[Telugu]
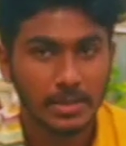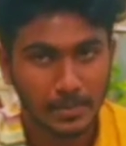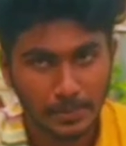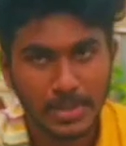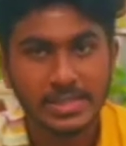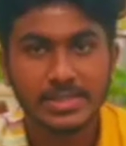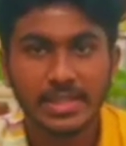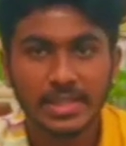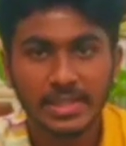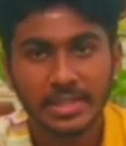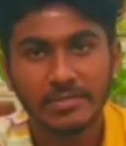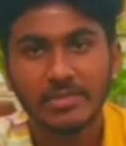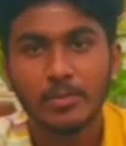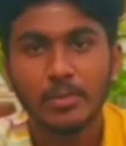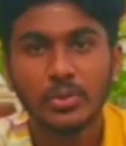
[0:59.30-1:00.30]
ప్రజెంట్
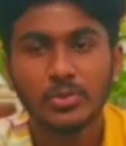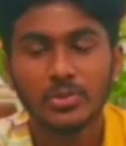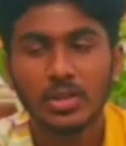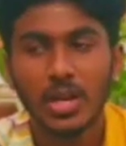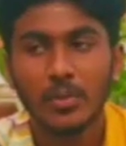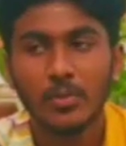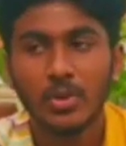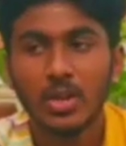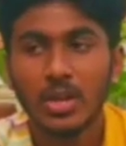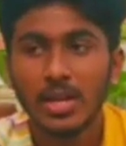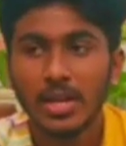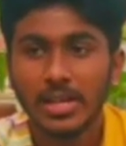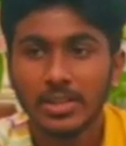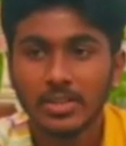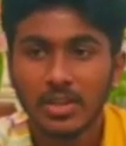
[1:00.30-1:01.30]
ఇవ్వబోతున్నాము
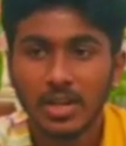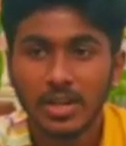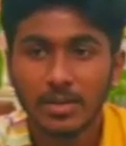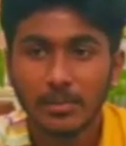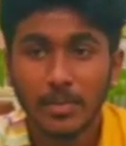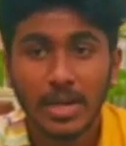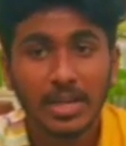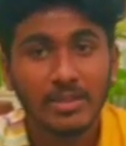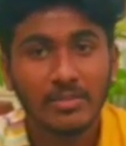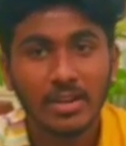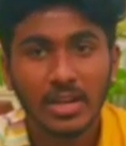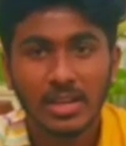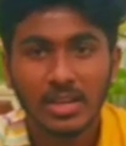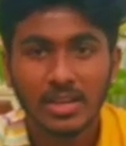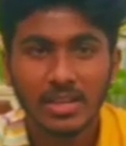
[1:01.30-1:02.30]
ఎందుకంటే మరి
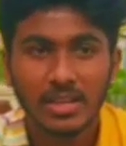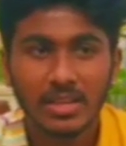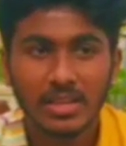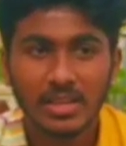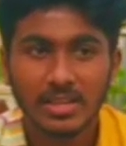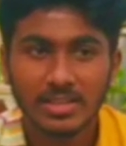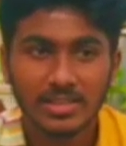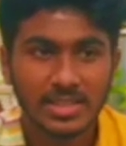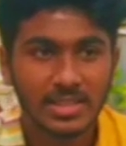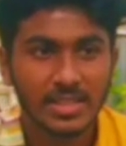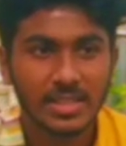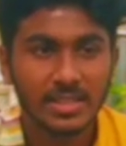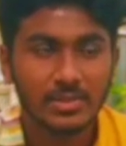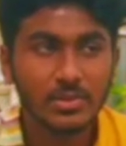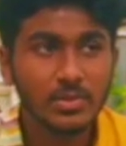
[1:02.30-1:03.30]
వారికి ఇచ్చేది
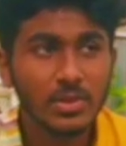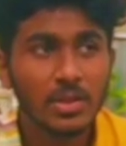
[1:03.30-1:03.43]
లేదు